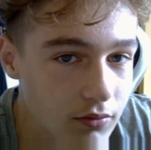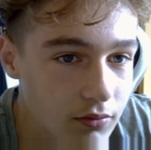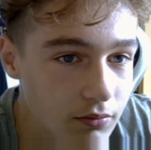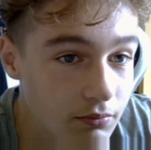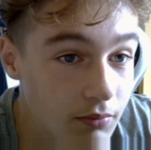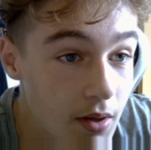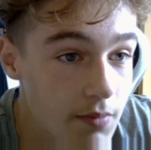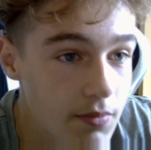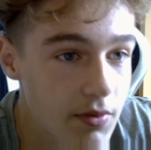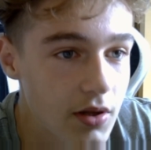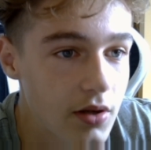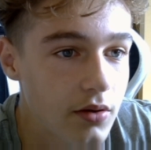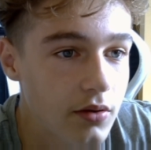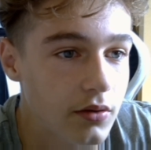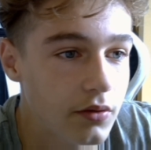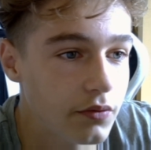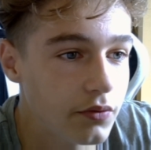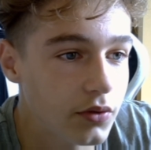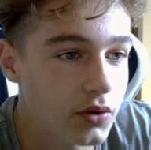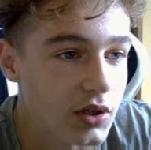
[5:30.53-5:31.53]
même il,
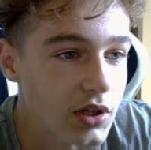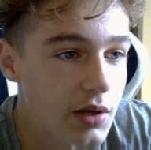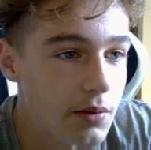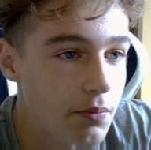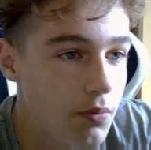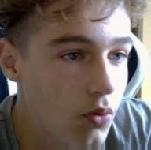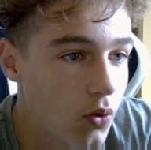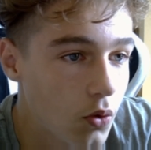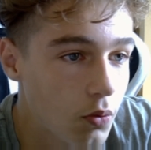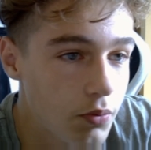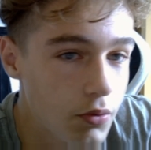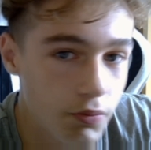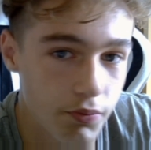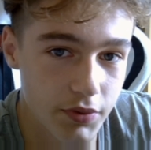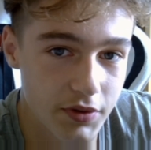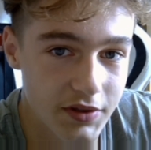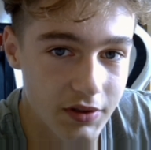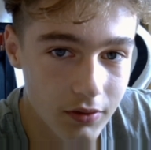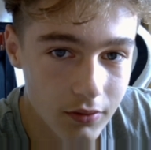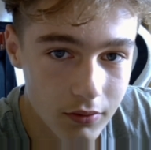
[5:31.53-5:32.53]
vu qu'il est beaucoup plus
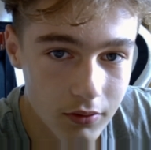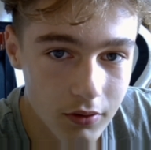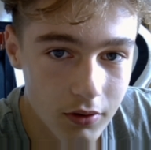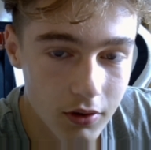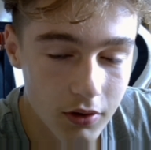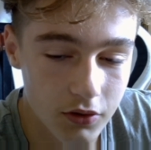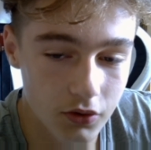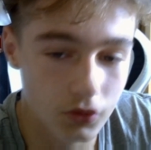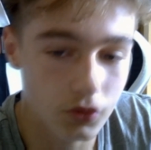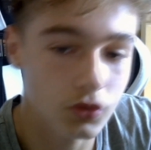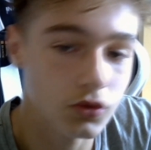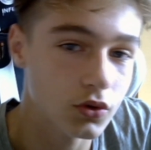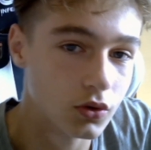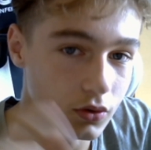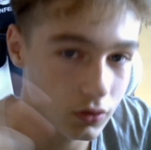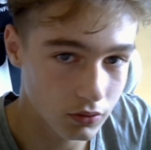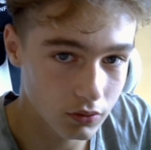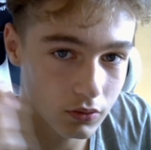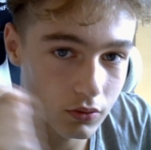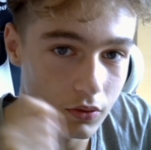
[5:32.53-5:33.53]
puissant. Surtout que
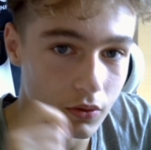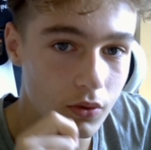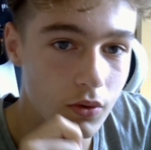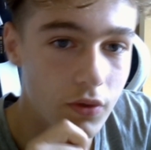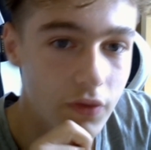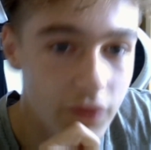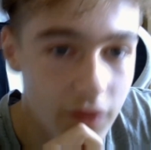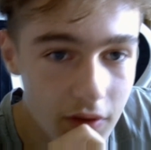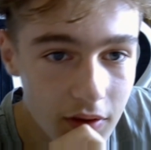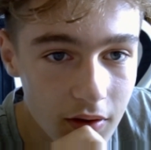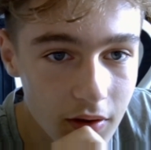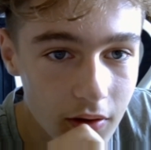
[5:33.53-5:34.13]
le euh, fi,